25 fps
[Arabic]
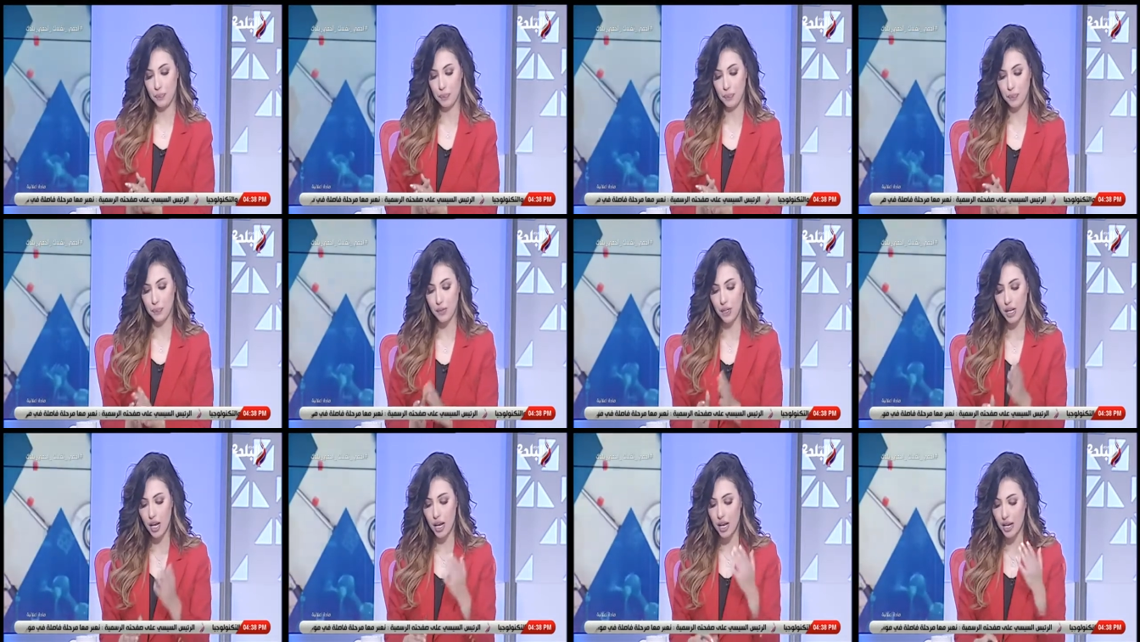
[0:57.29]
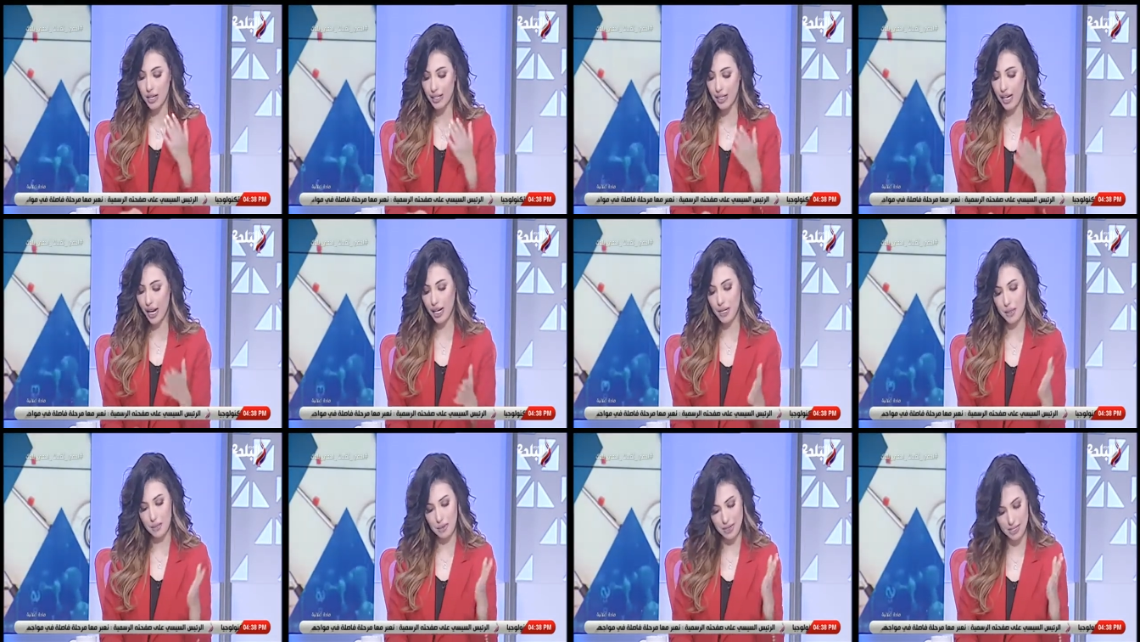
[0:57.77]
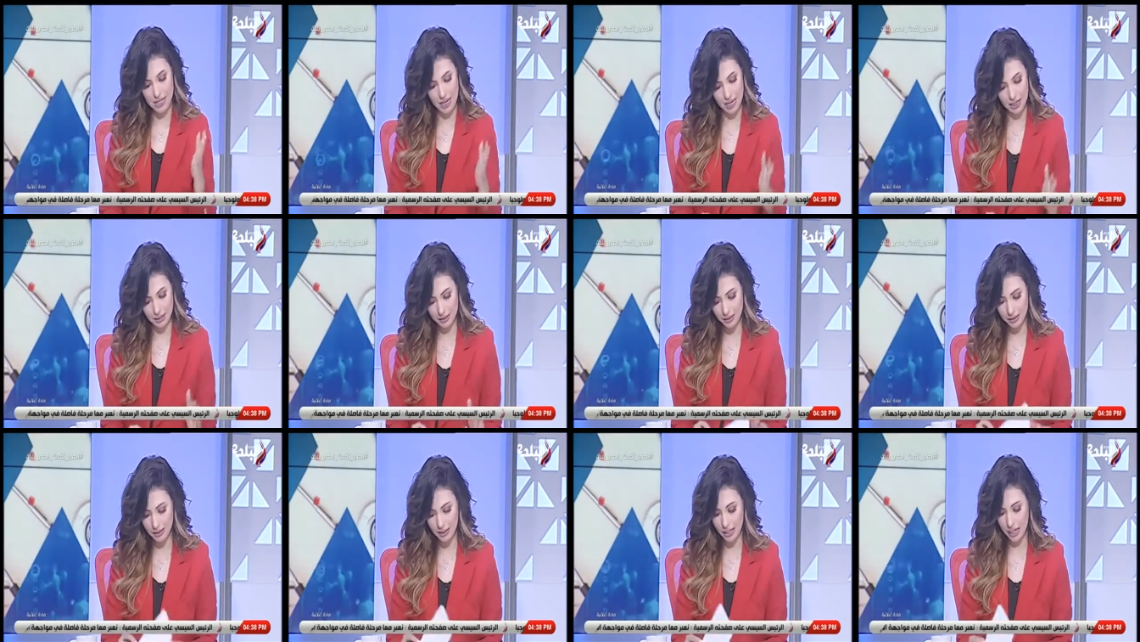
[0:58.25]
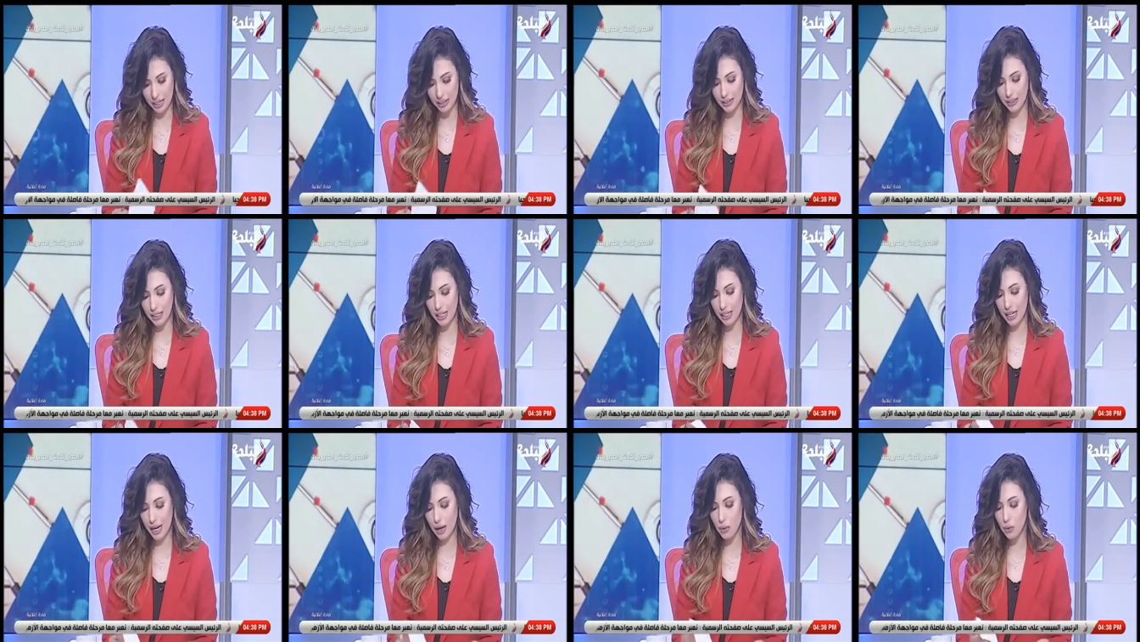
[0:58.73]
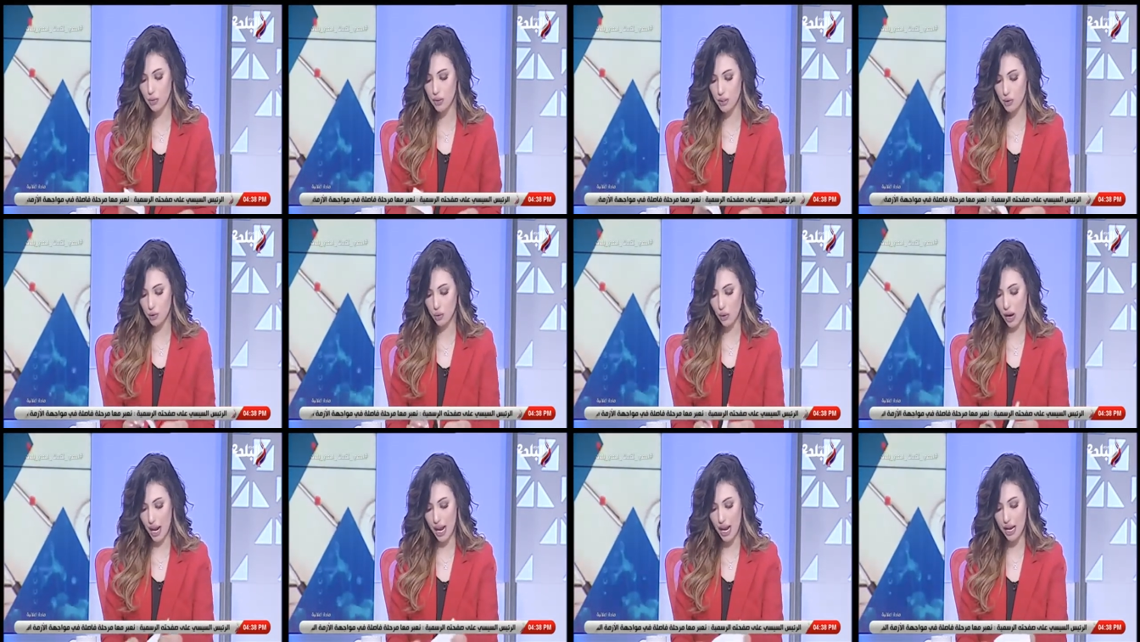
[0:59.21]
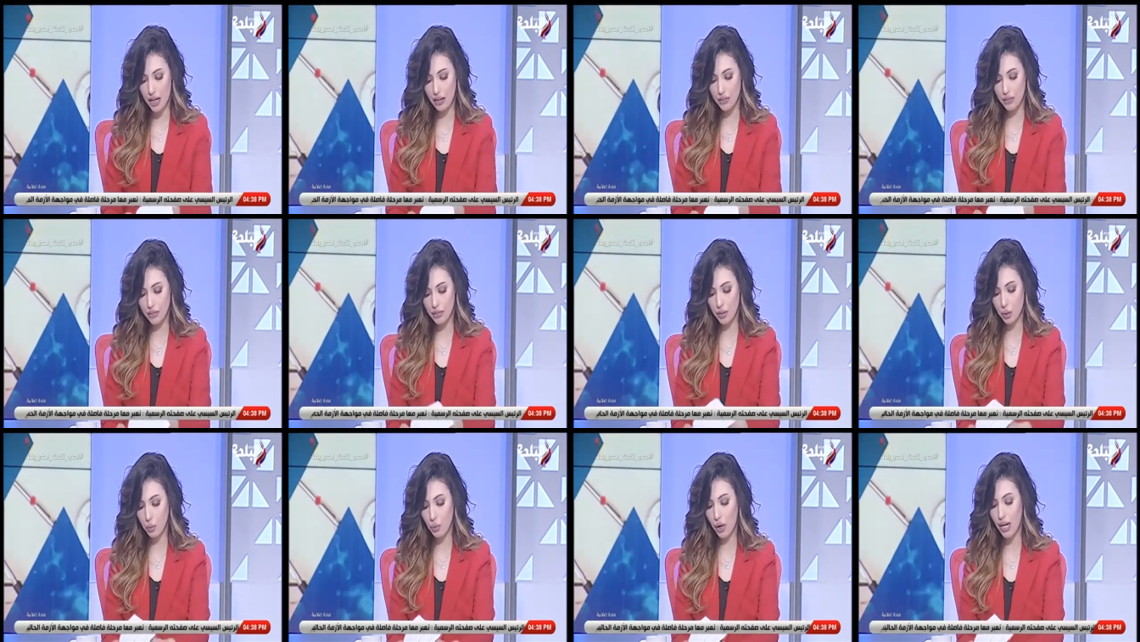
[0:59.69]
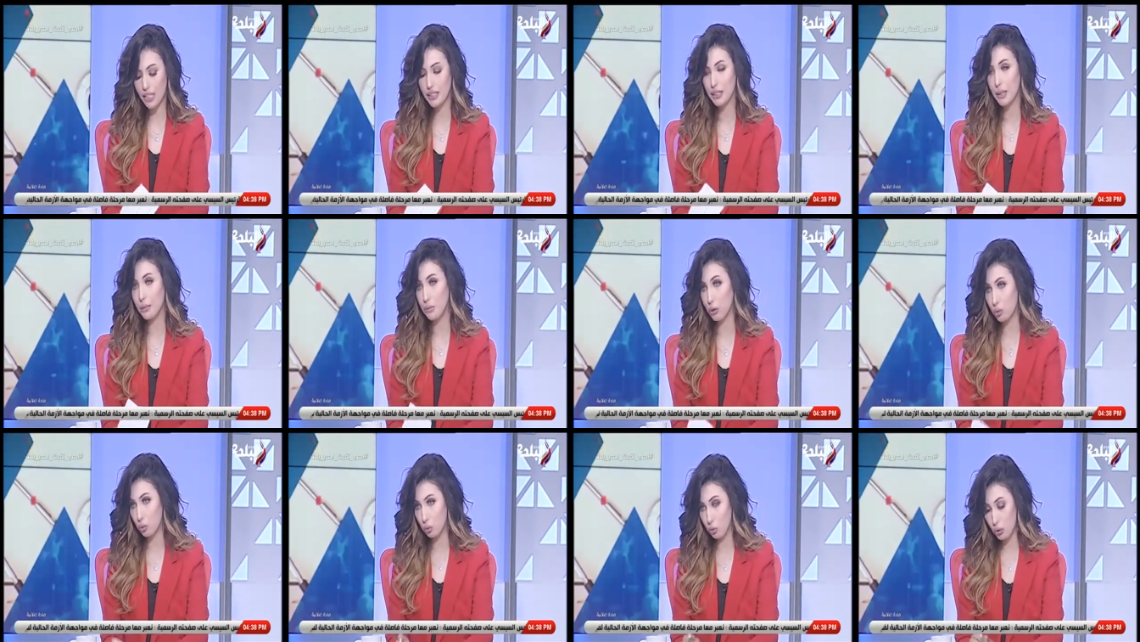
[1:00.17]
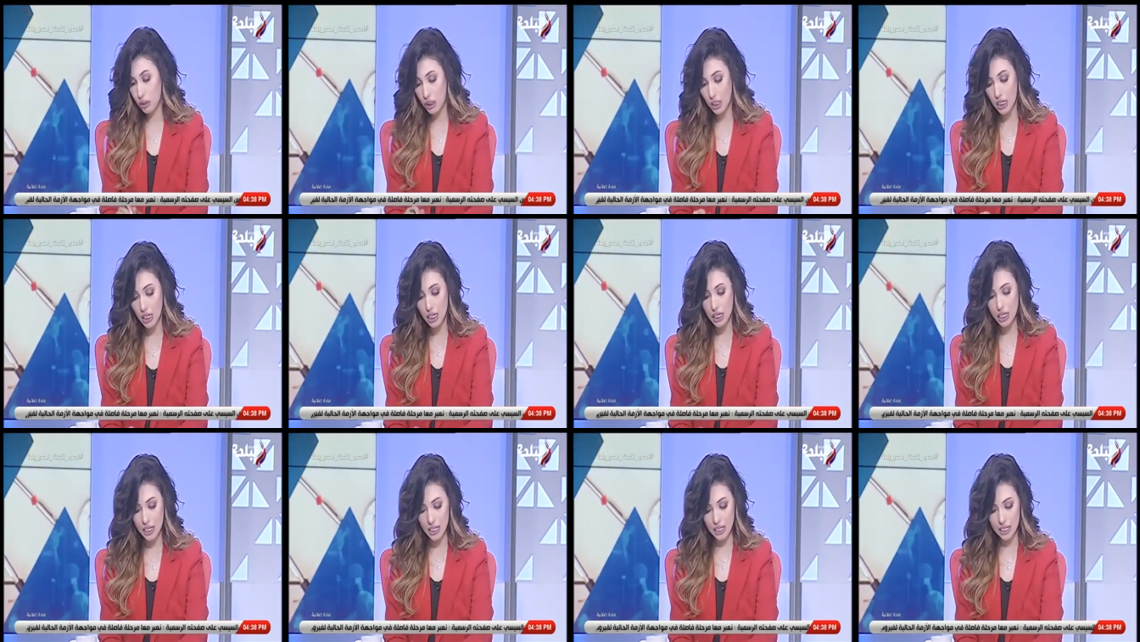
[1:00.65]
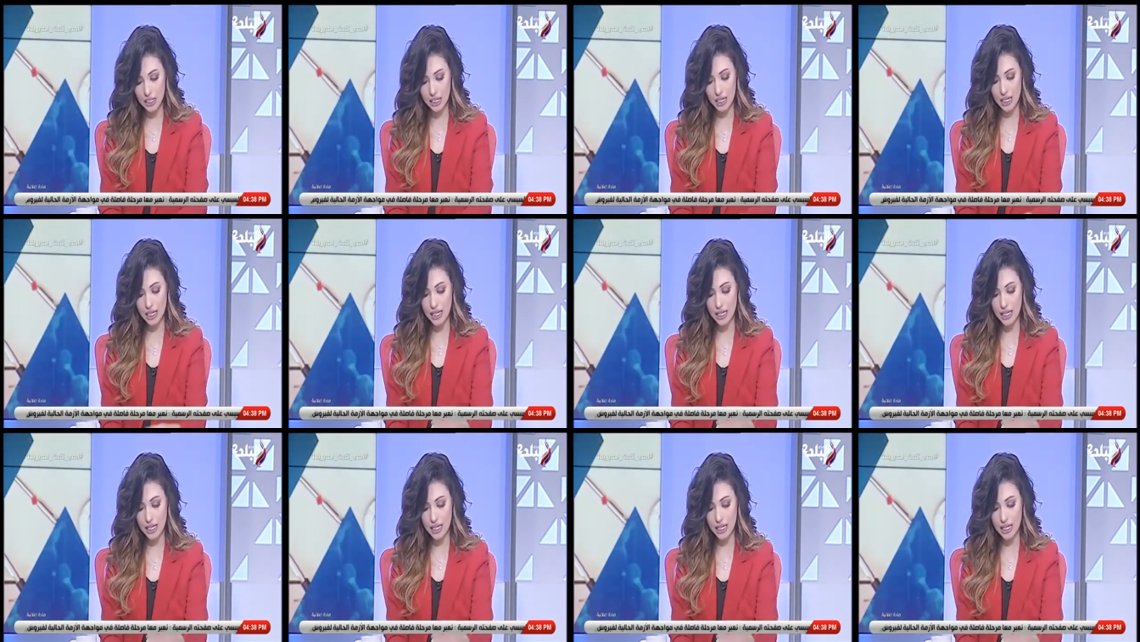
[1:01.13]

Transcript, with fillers: اوكي يعني مثلا عندك اول سؤال في واحده بتقول ان